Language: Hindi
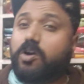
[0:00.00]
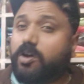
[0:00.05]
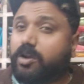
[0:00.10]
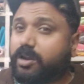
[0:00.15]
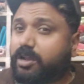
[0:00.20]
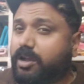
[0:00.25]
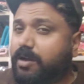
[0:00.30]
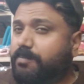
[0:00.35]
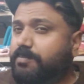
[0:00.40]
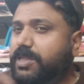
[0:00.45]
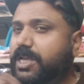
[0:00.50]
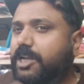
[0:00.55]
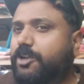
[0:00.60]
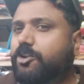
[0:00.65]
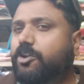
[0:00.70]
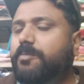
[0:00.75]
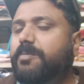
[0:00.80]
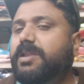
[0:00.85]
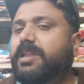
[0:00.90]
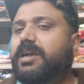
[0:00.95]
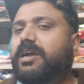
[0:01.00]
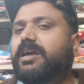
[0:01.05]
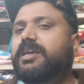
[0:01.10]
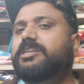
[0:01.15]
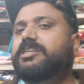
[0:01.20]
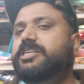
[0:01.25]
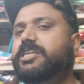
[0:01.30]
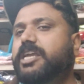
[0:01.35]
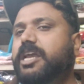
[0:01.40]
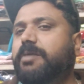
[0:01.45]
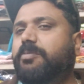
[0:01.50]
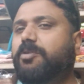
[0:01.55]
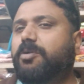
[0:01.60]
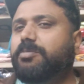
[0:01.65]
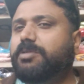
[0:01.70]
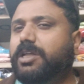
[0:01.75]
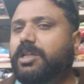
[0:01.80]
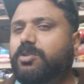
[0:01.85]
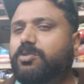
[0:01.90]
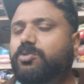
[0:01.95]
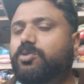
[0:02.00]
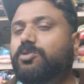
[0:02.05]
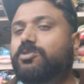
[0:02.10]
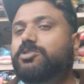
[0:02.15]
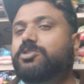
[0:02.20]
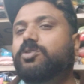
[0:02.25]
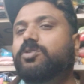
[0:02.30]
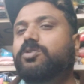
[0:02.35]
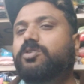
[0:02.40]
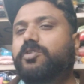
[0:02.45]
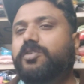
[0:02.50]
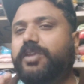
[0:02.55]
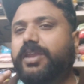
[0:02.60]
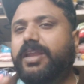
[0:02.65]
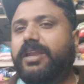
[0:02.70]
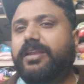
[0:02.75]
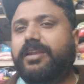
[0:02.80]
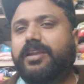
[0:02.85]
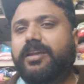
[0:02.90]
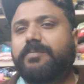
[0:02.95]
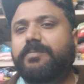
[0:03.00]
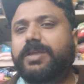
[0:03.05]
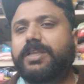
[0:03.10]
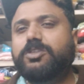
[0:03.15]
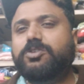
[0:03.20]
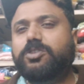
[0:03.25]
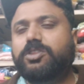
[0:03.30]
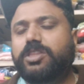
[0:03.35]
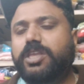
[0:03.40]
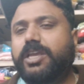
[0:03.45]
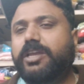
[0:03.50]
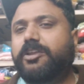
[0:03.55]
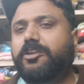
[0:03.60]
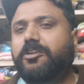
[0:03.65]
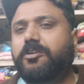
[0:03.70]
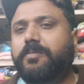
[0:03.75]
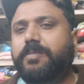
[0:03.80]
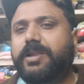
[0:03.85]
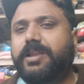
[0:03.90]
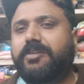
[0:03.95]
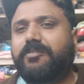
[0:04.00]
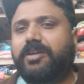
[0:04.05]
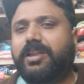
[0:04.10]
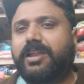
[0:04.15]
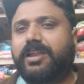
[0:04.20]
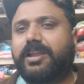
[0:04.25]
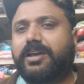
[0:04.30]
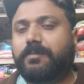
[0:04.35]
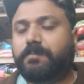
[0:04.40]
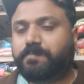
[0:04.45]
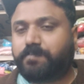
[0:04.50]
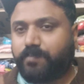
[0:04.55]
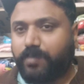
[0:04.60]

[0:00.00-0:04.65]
और कब देखने को मिलेगा ये आपको बता दूँ दोस्तों ट्रेलर हमें जो देखने को मिलने वाला है ना